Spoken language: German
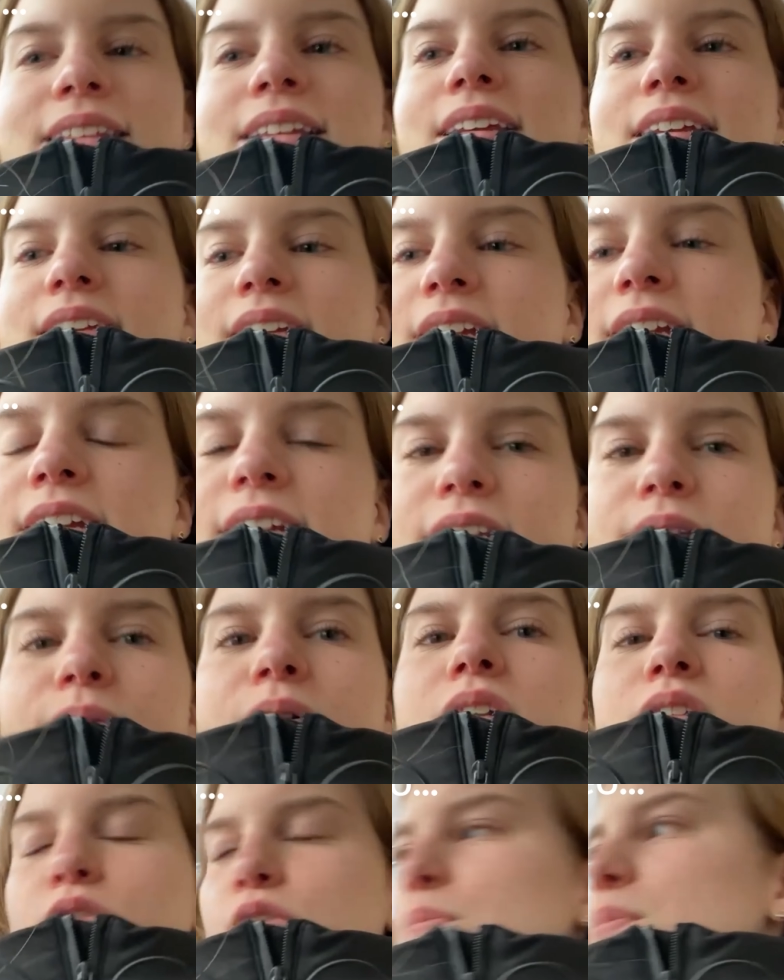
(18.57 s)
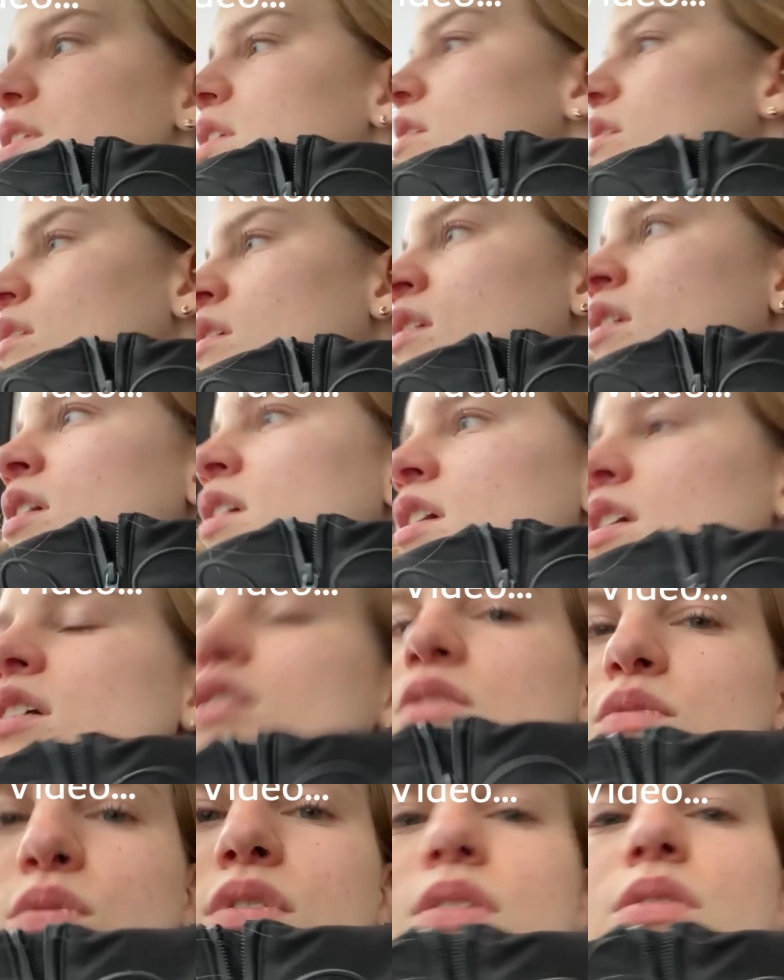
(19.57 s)
Ich gehe jetzt mal, ups,
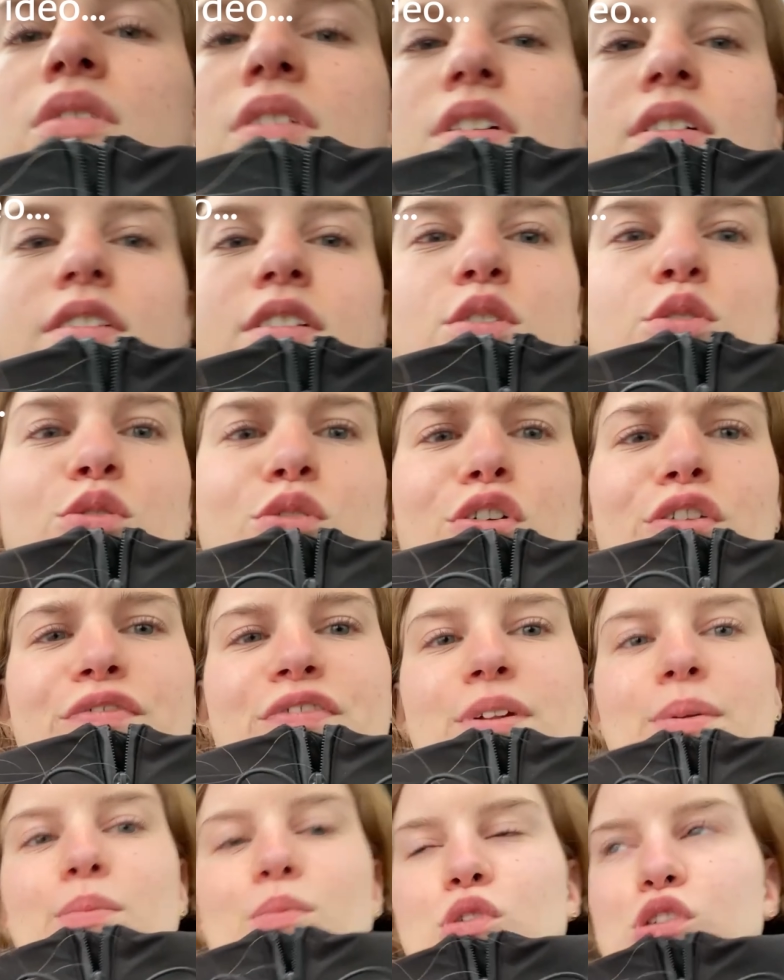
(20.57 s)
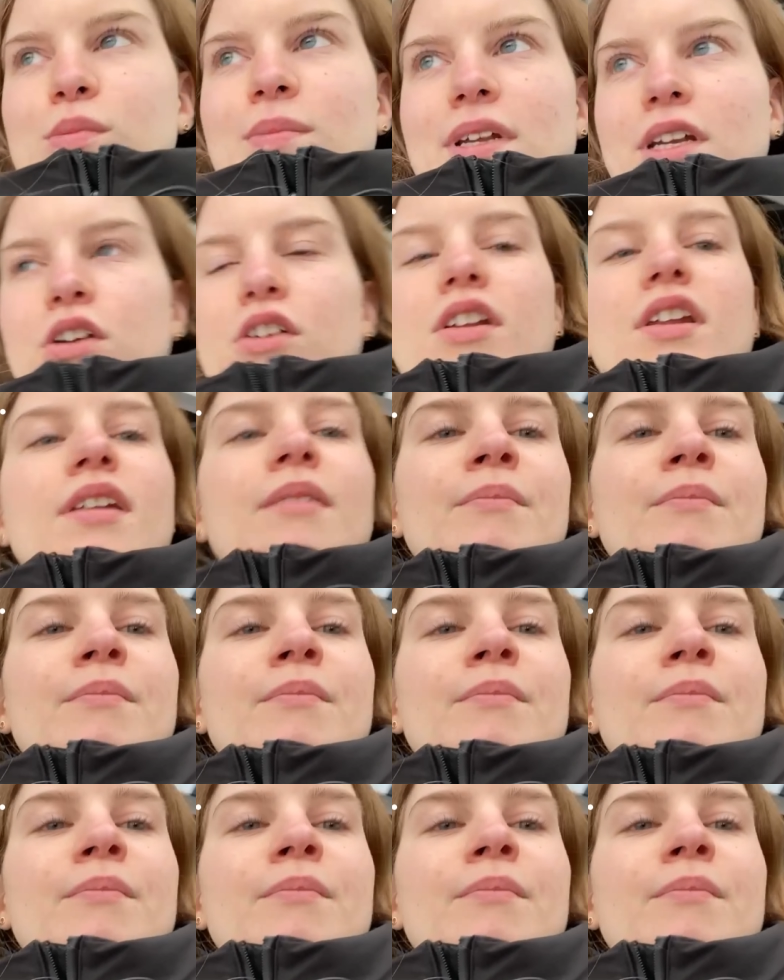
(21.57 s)
wow, Tür öffnen muss man können.